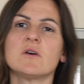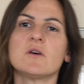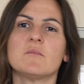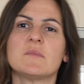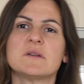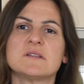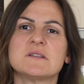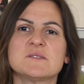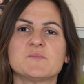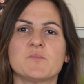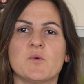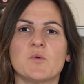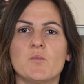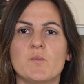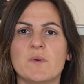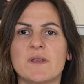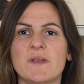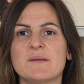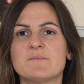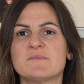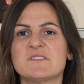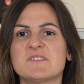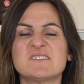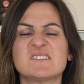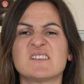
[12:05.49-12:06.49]
haben wir das
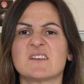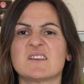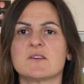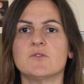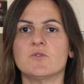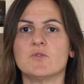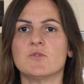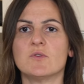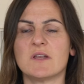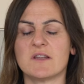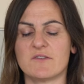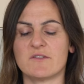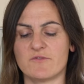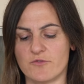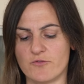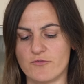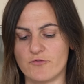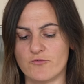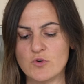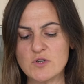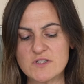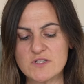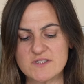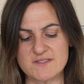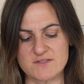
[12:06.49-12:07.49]
Problem, dass der Knödel einfach
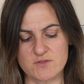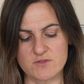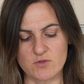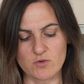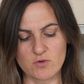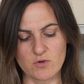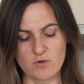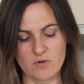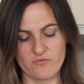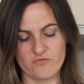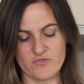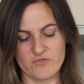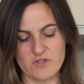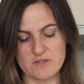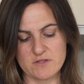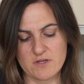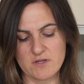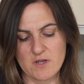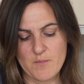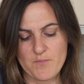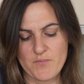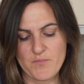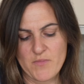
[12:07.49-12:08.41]
furztrocken wird.